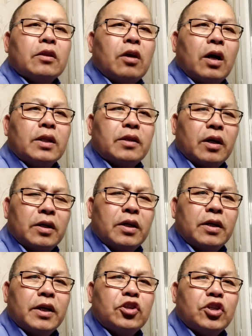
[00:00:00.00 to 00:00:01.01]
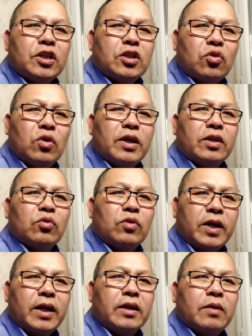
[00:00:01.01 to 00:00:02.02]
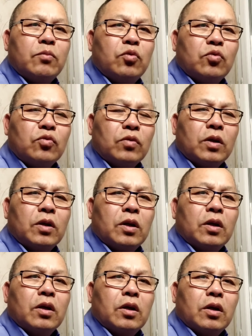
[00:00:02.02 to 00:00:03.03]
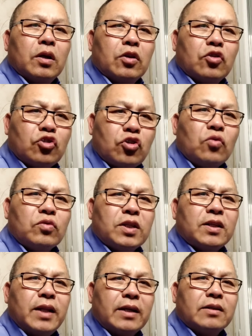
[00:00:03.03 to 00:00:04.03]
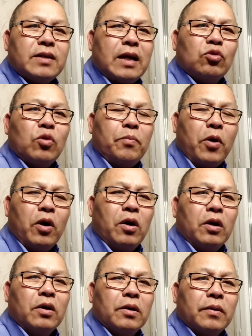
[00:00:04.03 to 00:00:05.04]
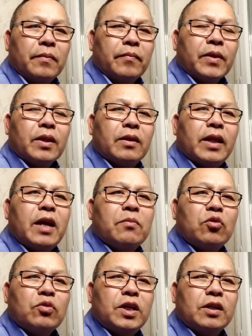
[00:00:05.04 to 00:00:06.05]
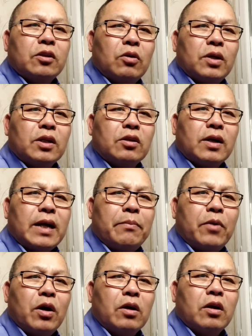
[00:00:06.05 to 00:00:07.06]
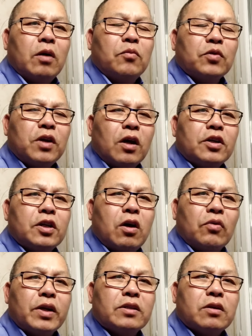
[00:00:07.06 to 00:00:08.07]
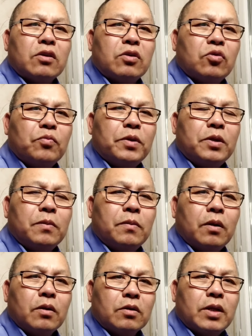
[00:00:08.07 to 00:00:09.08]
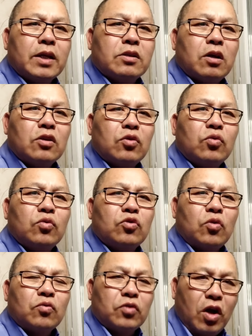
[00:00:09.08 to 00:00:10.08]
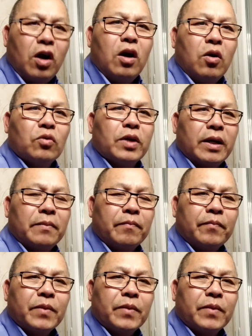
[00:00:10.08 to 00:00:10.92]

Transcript: cho đỡ hắn nè chỉ xua nè, tụ khen nè mù trong chỉ nè đã tụ phò nè mù kỳ tôi ý cho các mò lò mù nho cho hổ nè cho nhiều mi này cho nhiều dùng nho hổ nè